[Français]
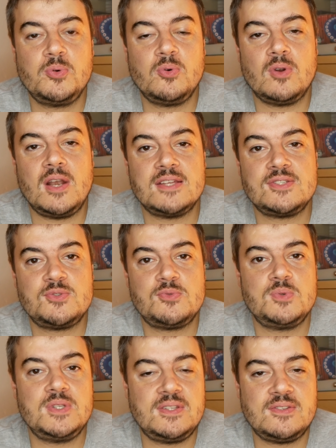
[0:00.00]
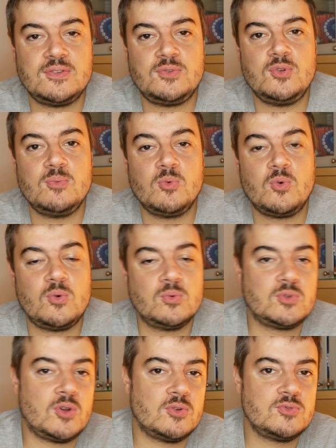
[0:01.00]
pour la suite de mon
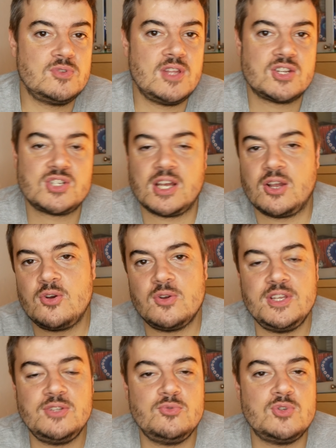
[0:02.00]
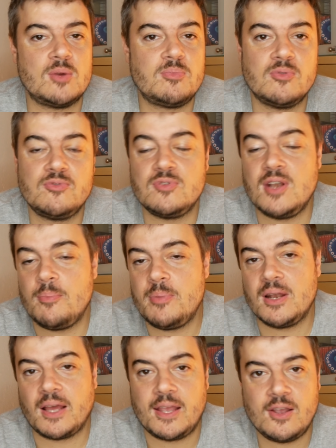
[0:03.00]
compte rendu d'achat colis du Japon, vous
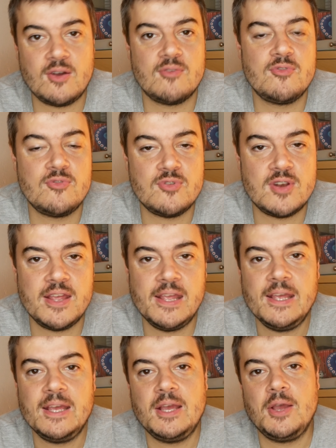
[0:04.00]
l'appellerez comme vous voulez.